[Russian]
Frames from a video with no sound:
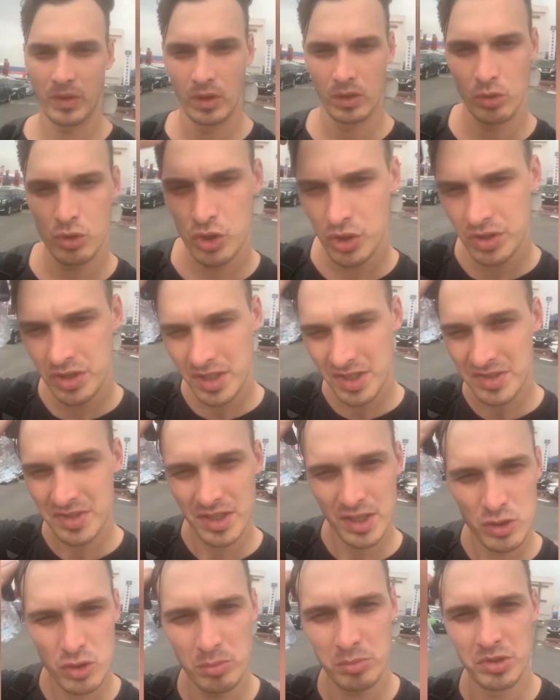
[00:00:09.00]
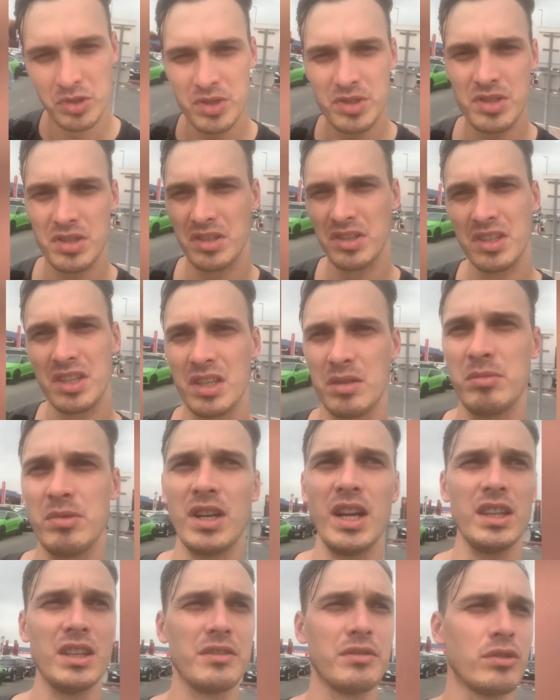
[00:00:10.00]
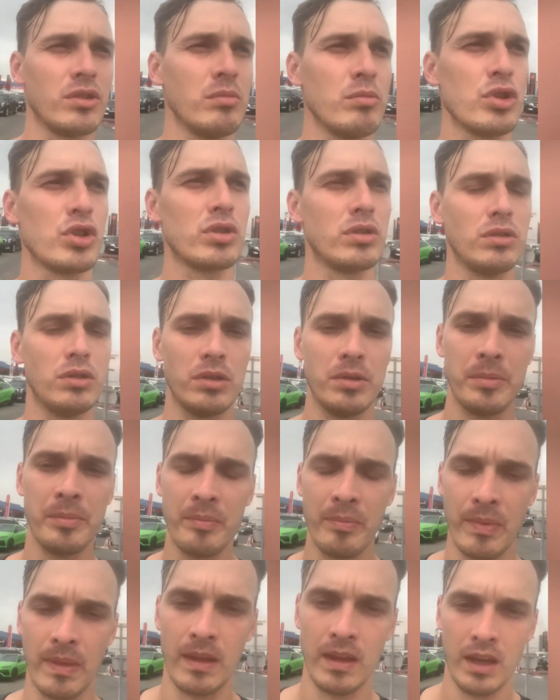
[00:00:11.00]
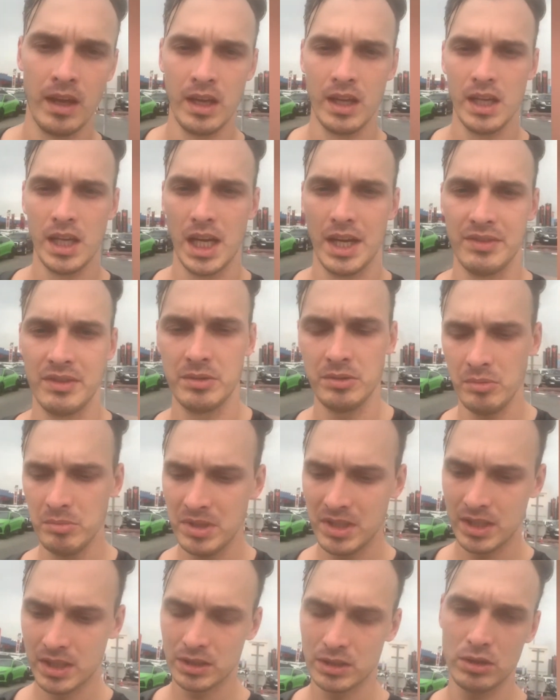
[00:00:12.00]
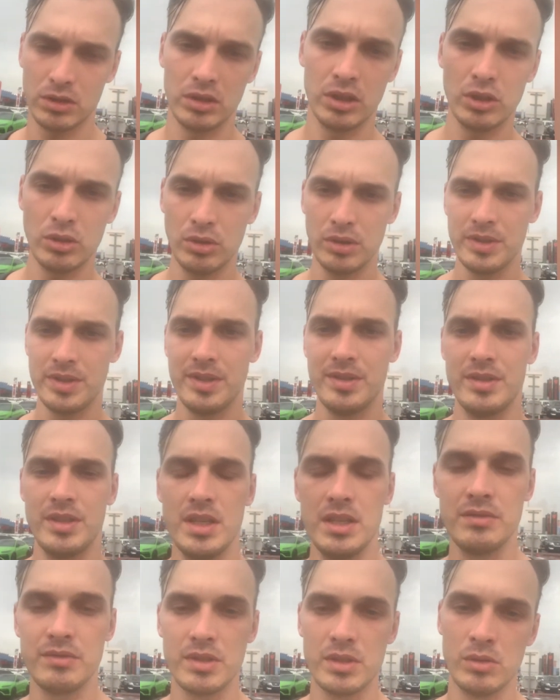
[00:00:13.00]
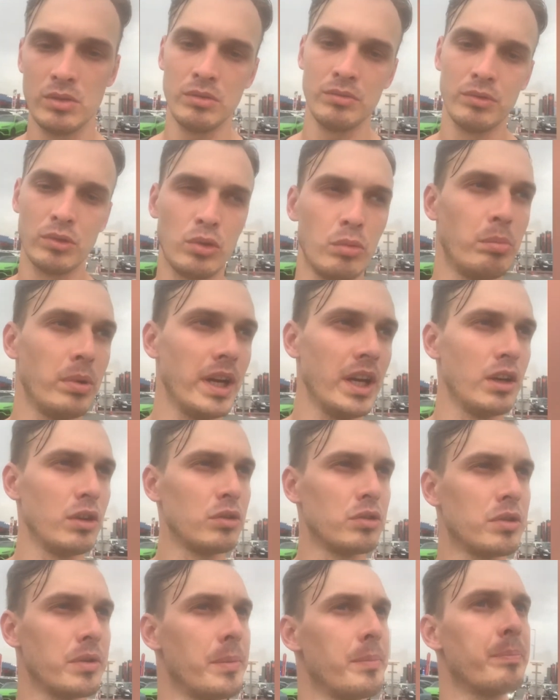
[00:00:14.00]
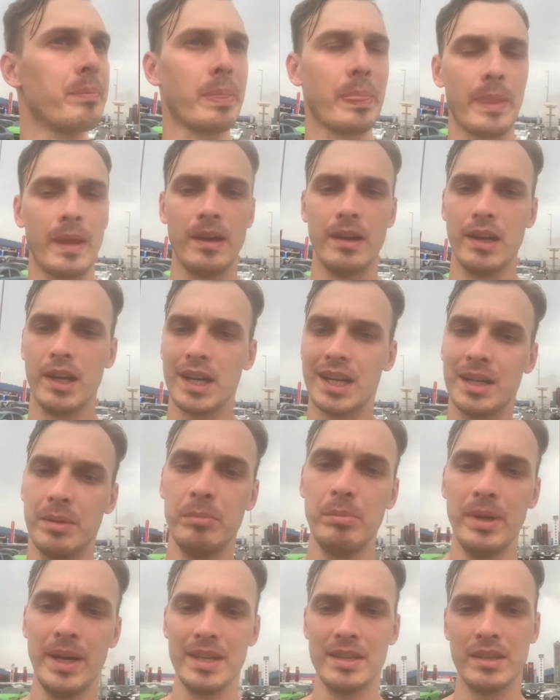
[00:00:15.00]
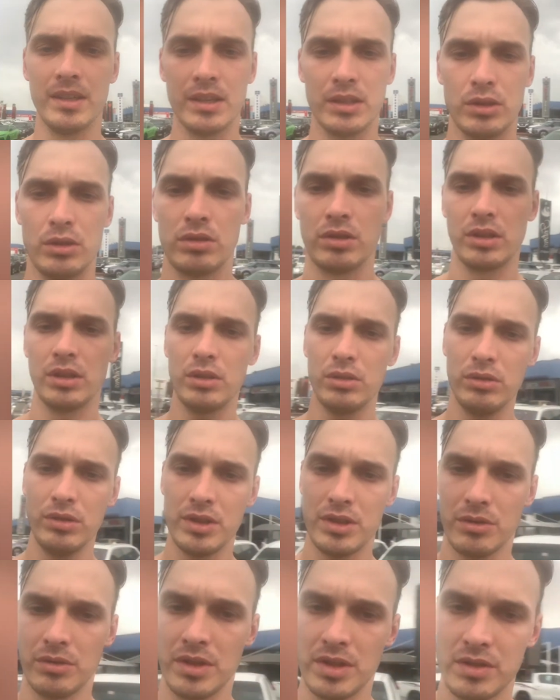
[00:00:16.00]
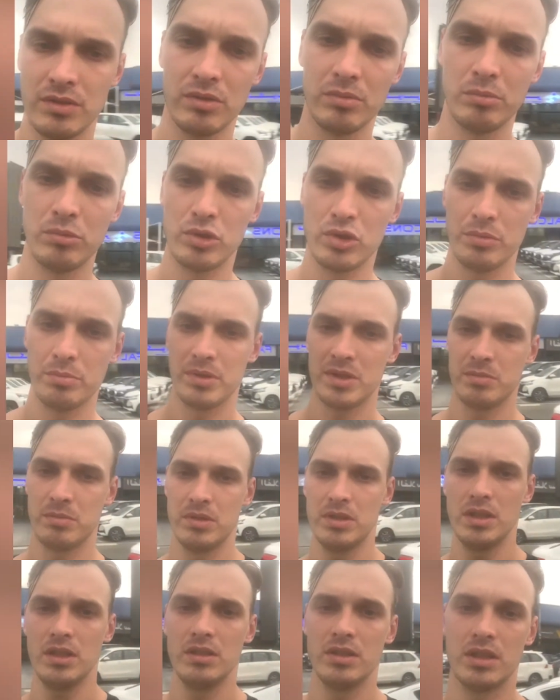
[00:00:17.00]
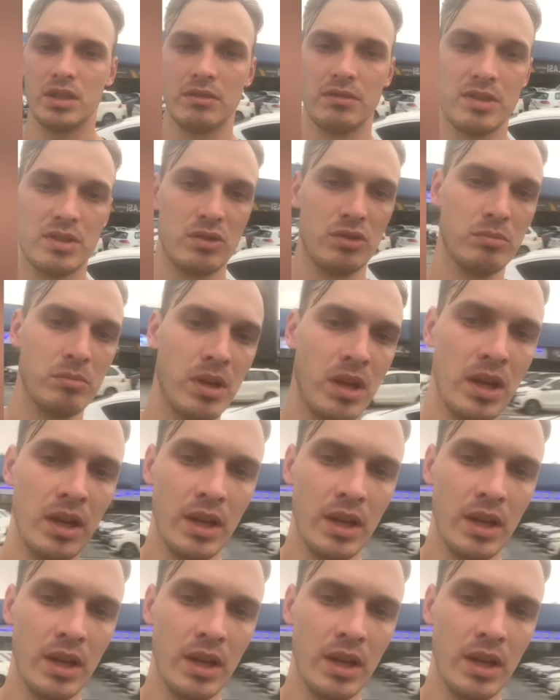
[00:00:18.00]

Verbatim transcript: Очень интересная особенность рынка Эмирата в том, что автомобили, которые находятся здесь, в основном выкупают э, компании, которые находятся. Вот если вы можете посмотреть, это в основном